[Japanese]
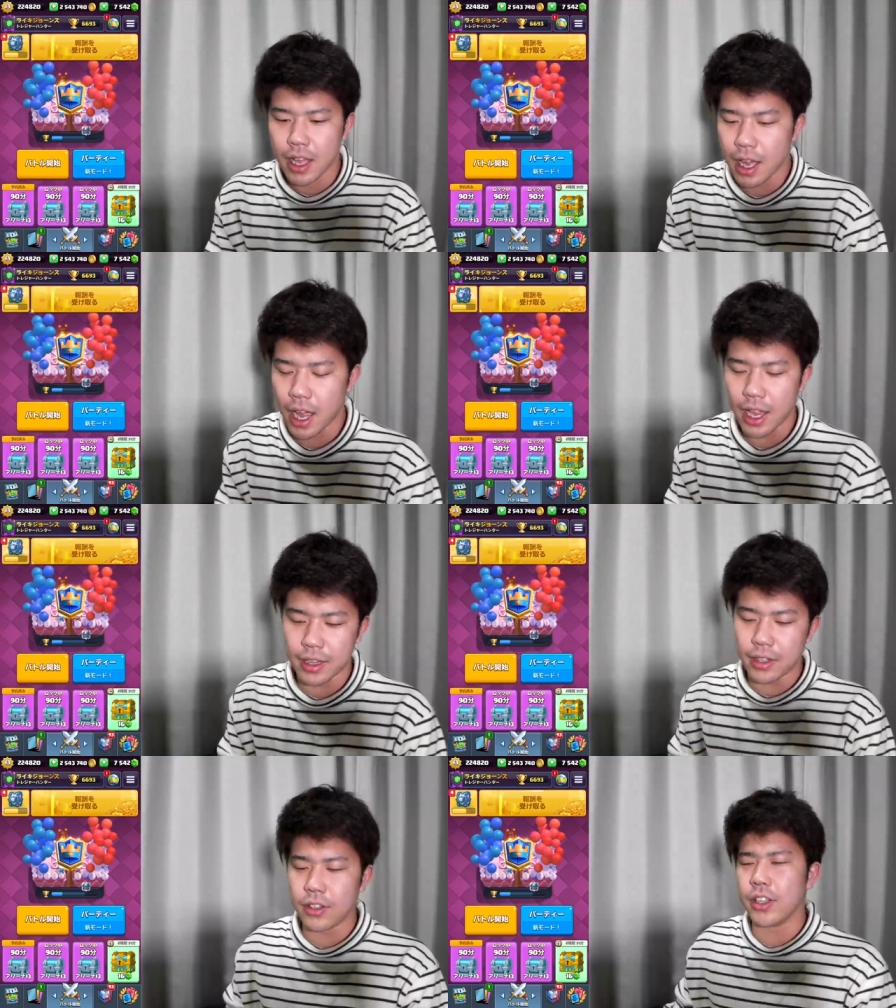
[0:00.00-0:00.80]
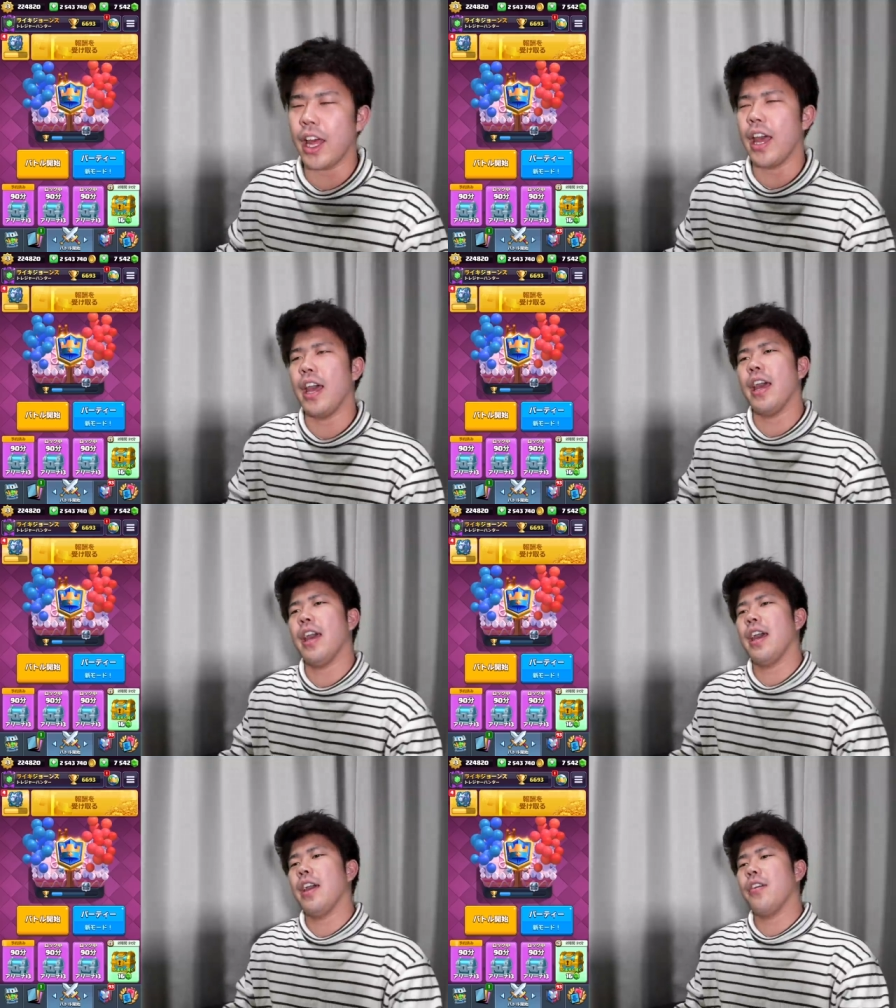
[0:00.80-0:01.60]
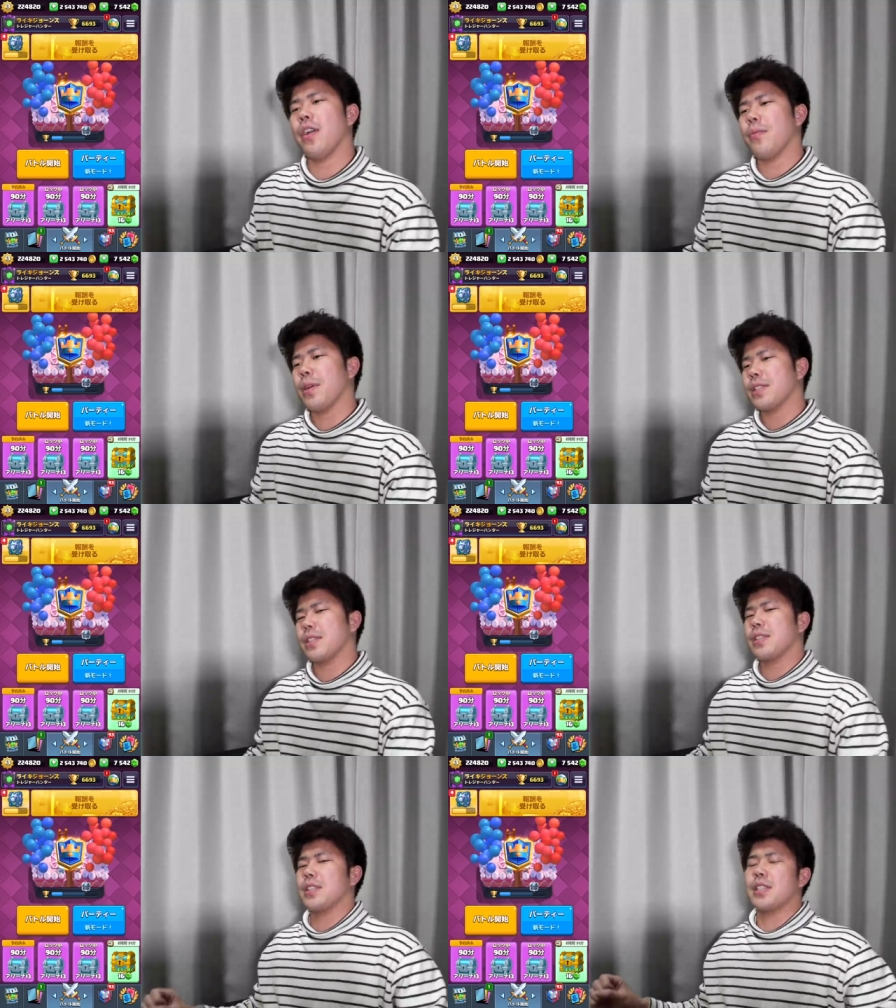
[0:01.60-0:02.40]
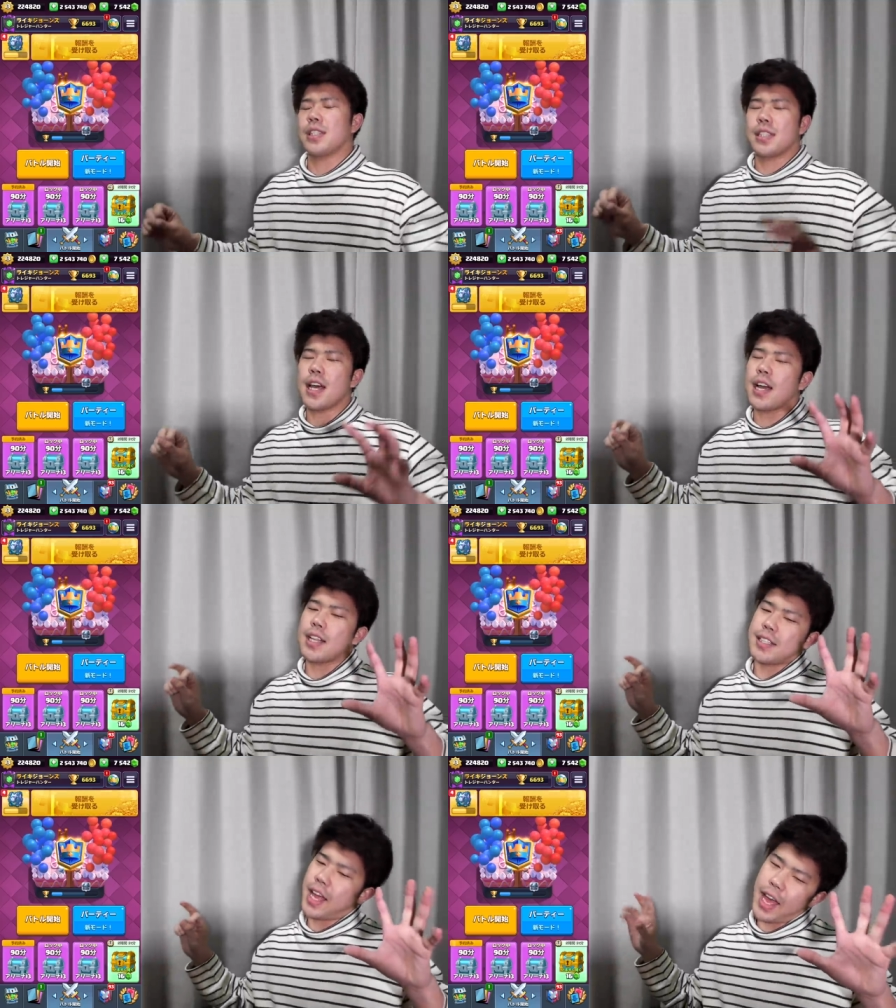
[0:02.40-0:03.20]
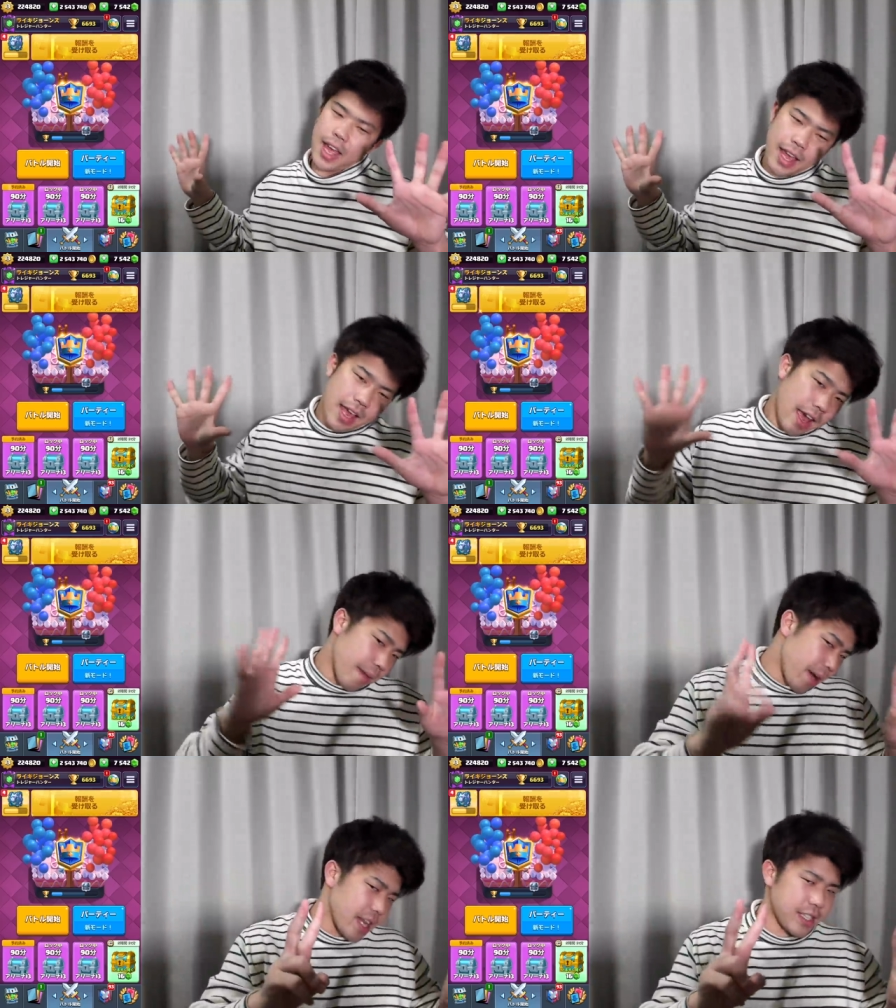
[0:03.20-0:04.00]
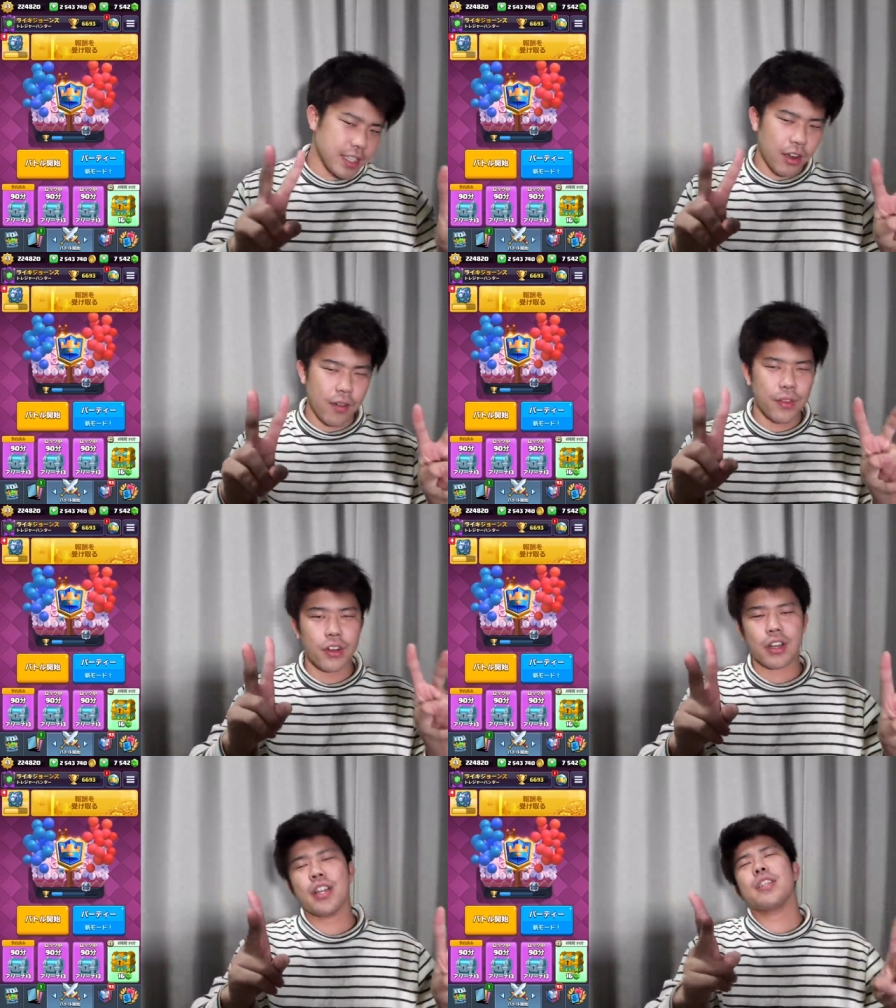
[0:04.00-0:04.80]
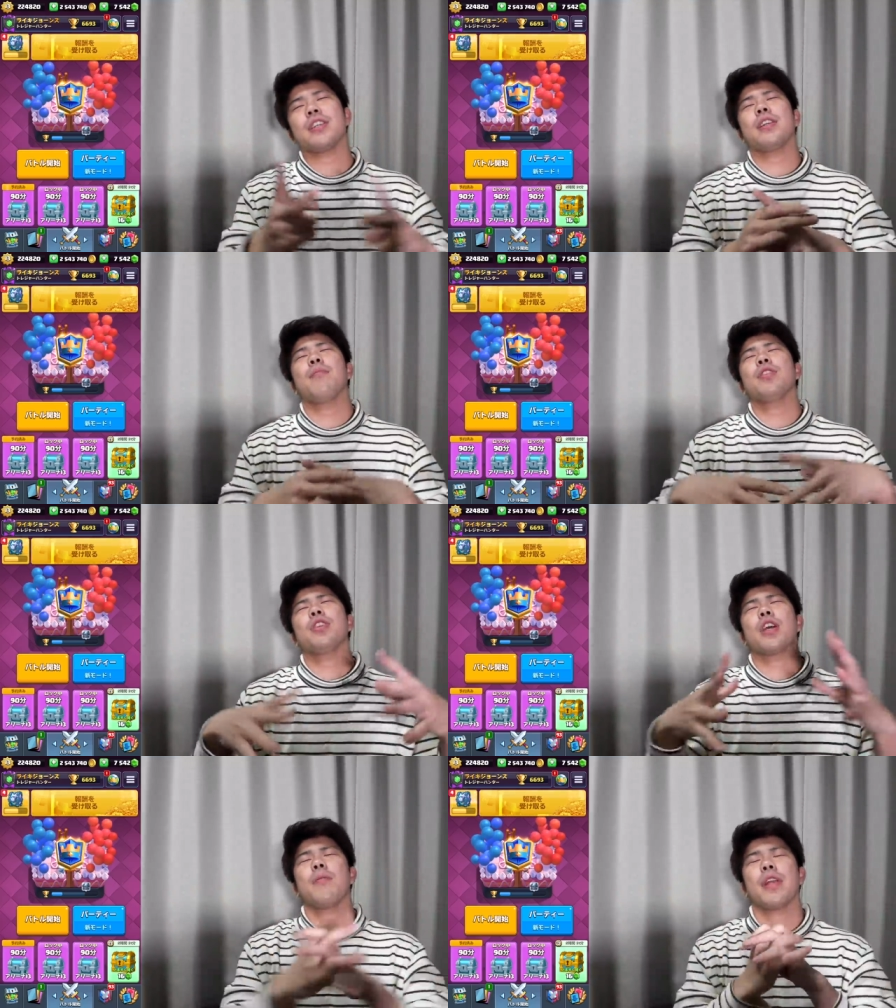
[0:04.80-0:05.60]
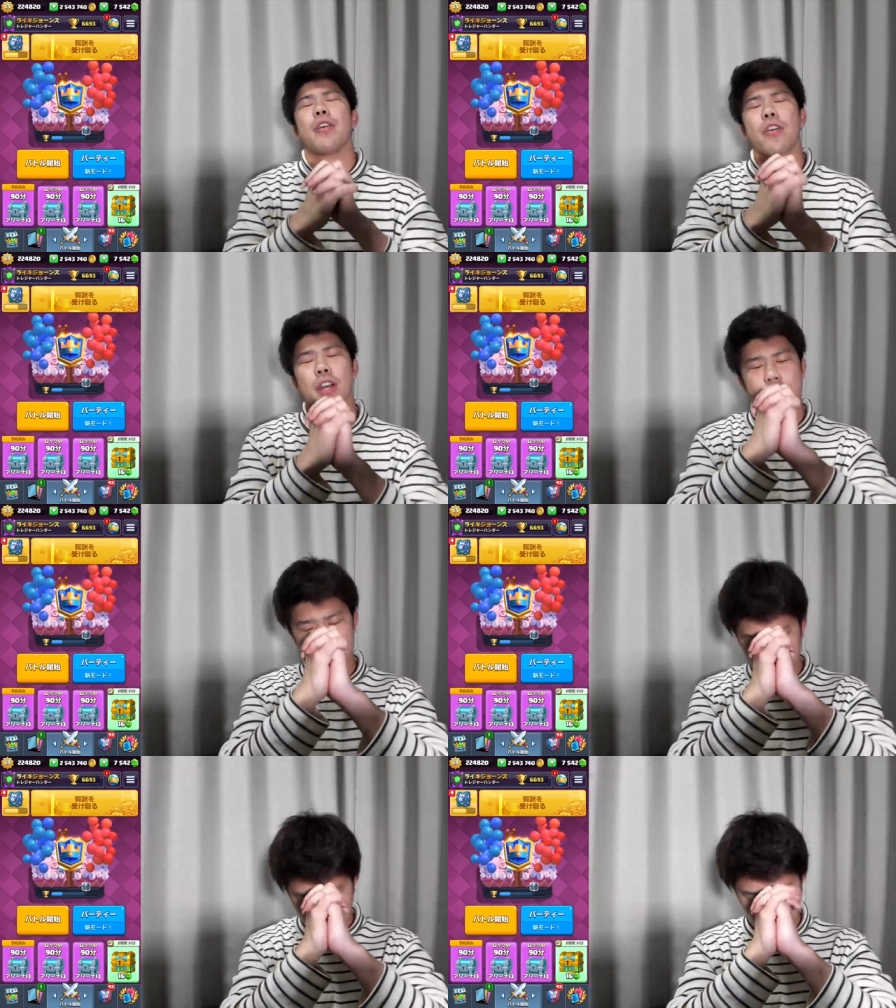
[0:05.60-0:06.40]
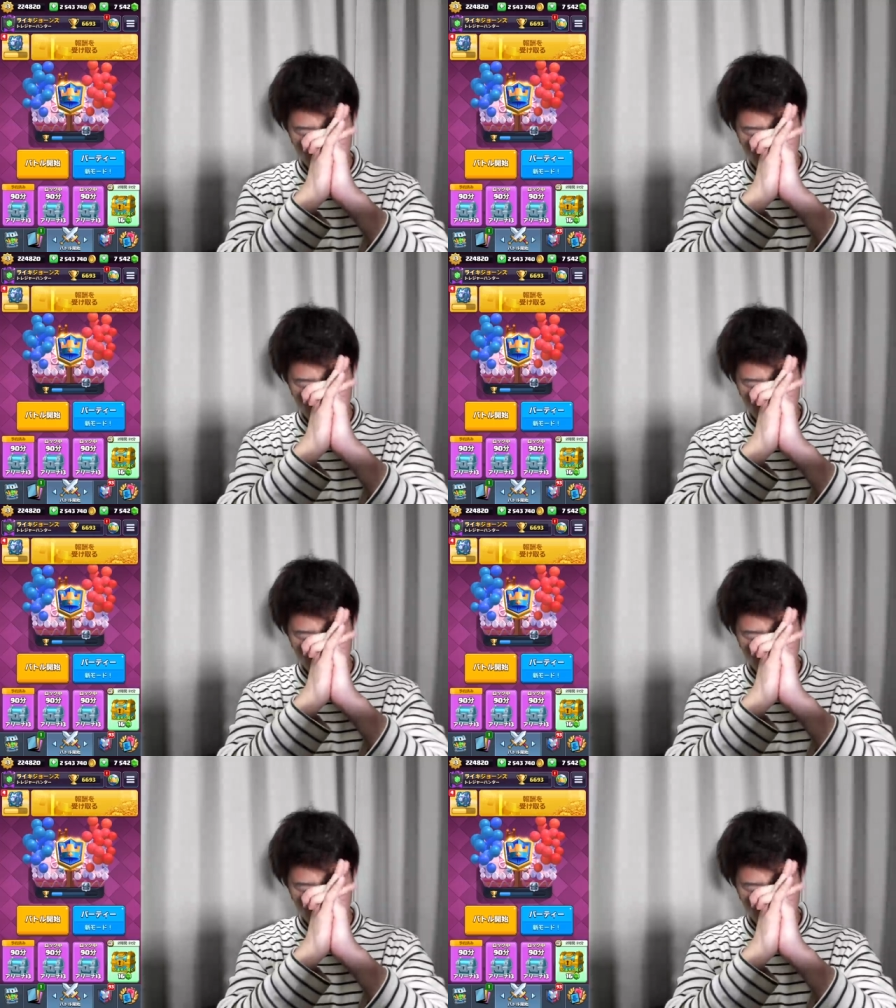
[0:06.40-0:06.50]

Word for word: はい。ってことで、えー、終わります。3月ね、えー、毎日2本動画出してるんで、もしよければね、高評価、チャンネル登録